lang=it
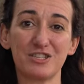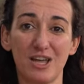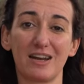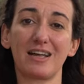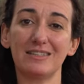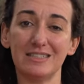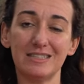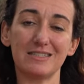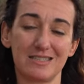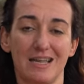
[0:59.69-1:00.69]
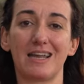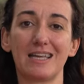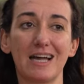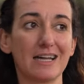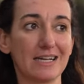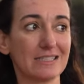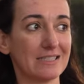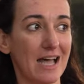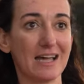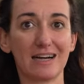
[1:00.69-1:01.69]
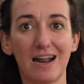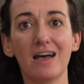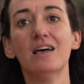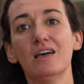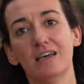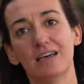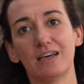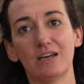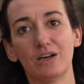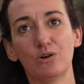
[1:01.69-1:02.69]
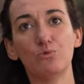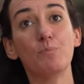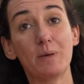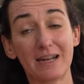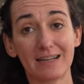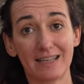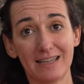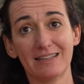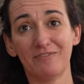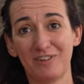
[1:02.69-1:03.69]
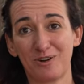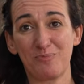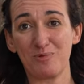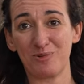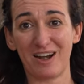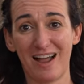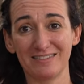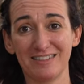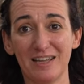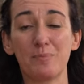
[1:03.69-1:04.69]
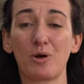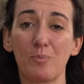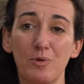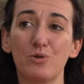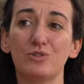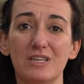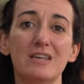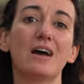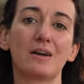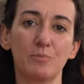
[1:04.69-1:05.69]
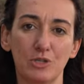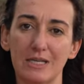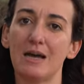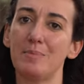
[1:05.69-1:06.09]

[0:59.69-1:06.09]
e cerca di scaricare a terra eh, un perché davvero più grande proprio di armonia,